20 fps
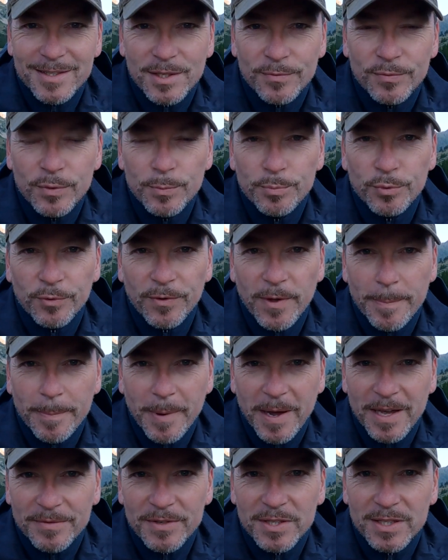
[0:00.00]
Si vous ne pouvez
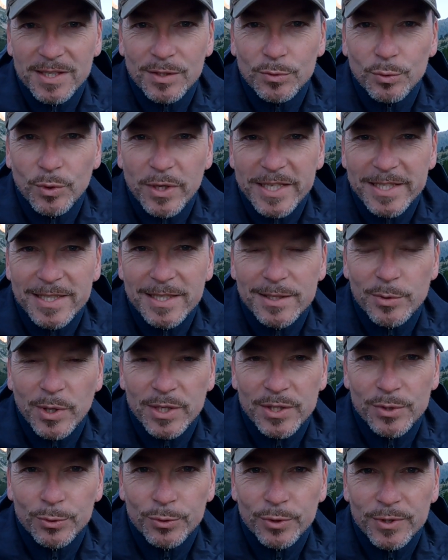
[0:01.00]
pas éviter toutes les
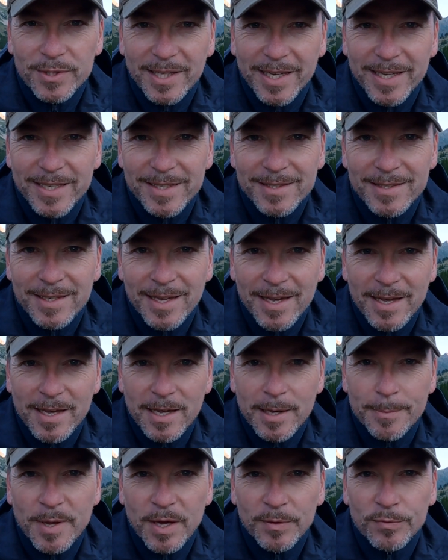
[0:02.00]
situations de stress,
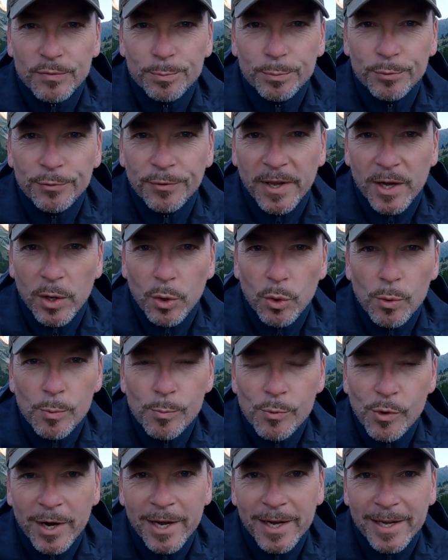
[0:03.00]
eh bien vous pouvez au
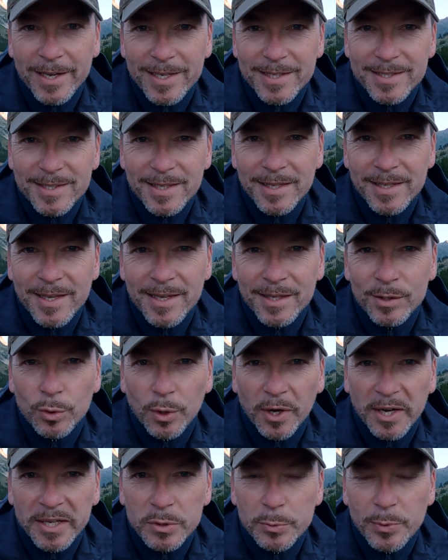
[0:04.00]
moins essayer
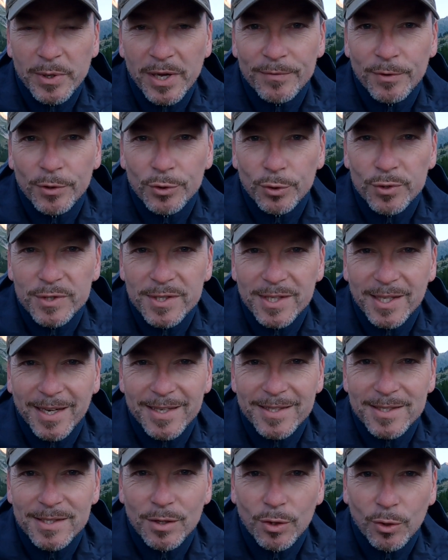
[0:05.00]
de réduire votre
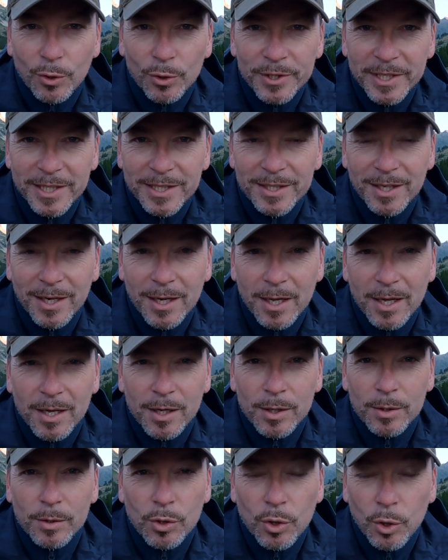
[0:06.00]
stress chronique.
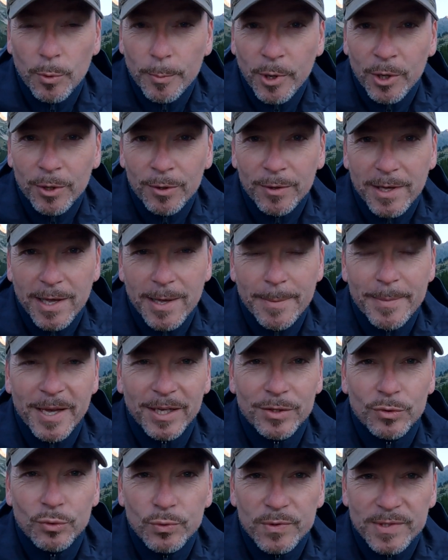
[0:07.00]
Comment Eh
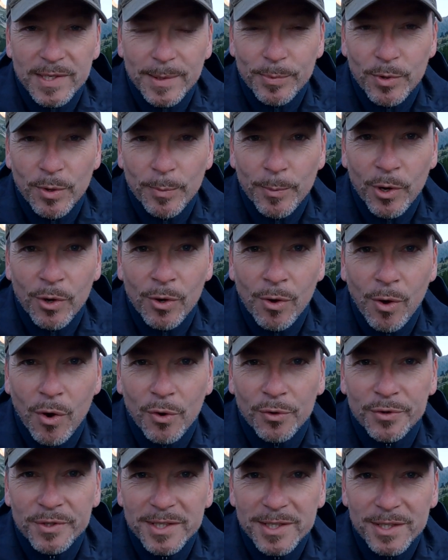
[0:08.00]
bien tout simplement
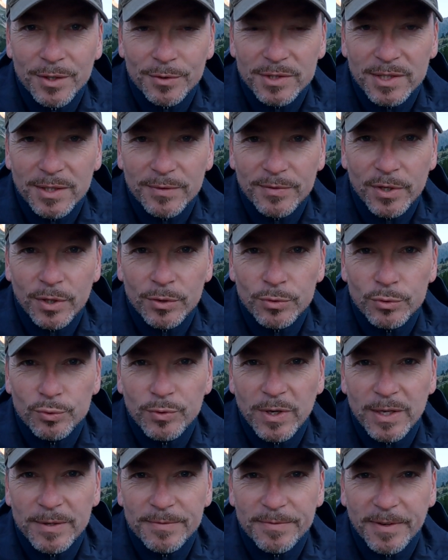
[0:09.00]
en identifiant
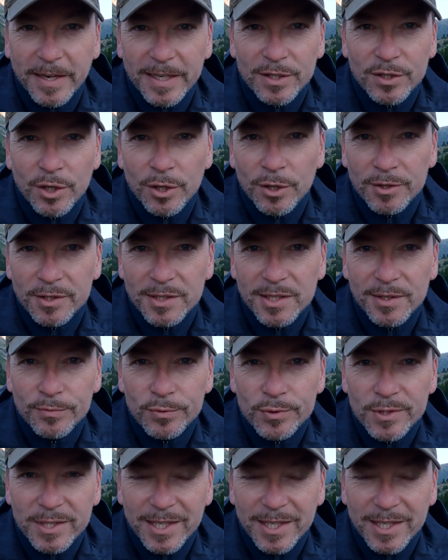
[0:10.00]
tous les facteurs qui vous